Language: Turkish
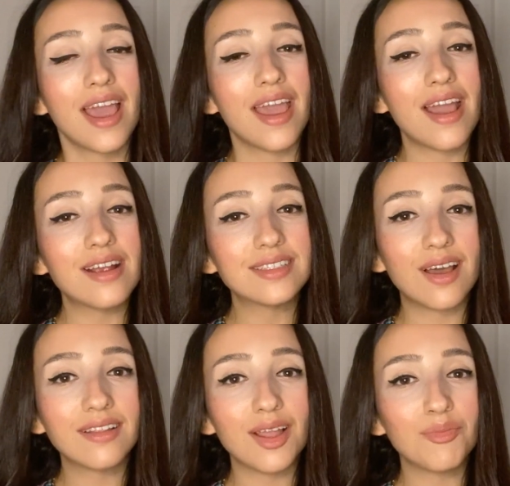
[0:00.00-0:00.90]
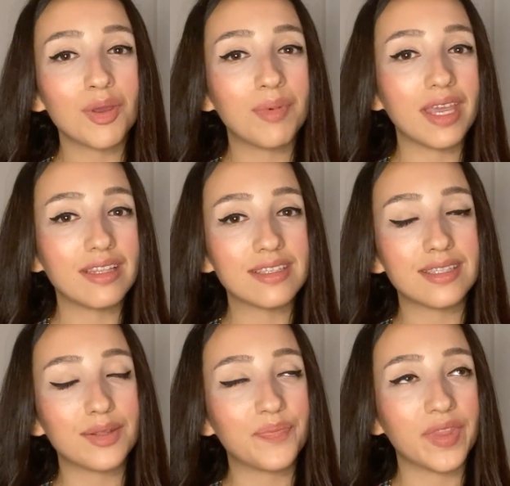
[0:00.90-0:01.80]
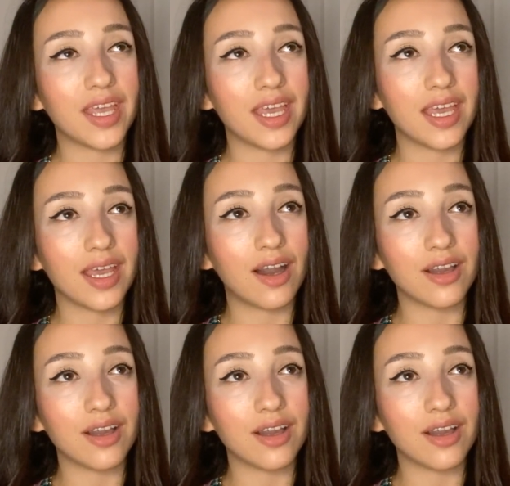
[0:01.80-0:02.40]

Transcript: Eğer zaten bebeğinizin e,